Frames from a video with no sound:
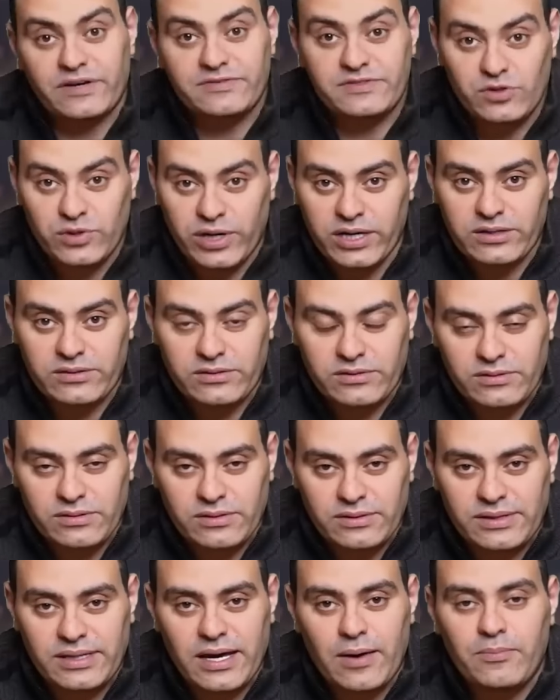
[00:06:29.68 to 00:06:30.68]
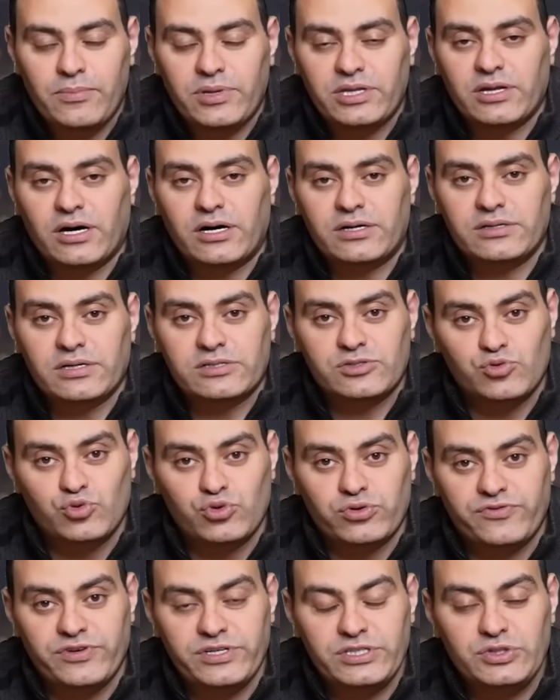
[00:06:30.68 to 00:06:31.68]
نفس الوقت تم النهاردة
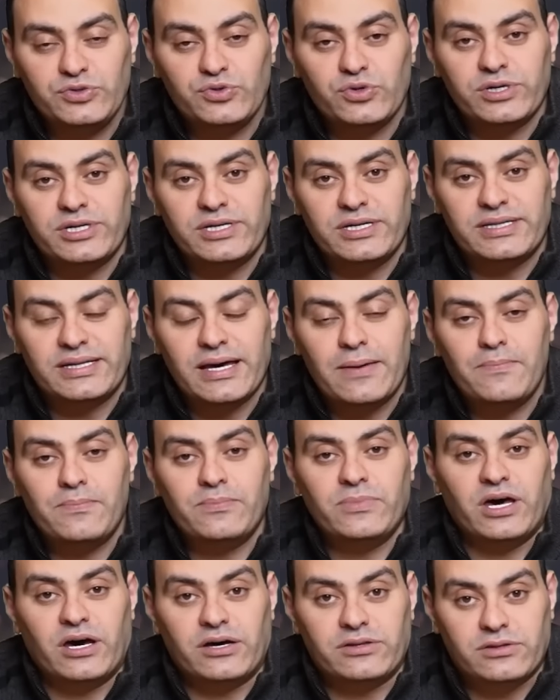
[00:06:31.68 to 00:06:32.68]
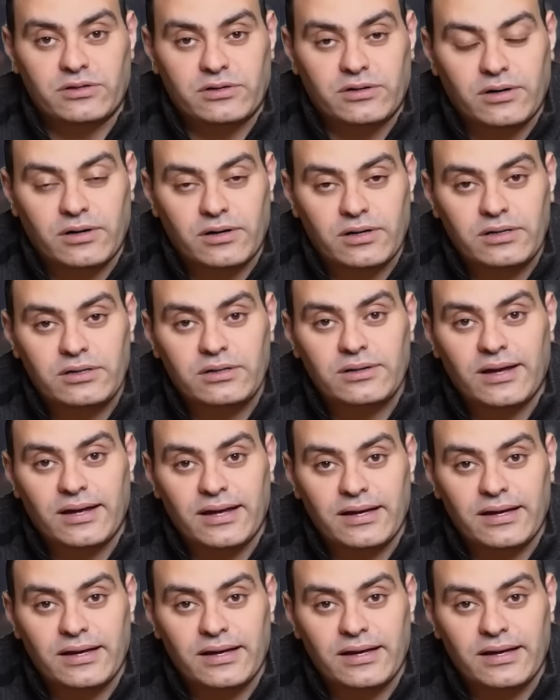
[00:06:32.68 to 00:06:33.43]
صدور فيديو إن تم اعتقال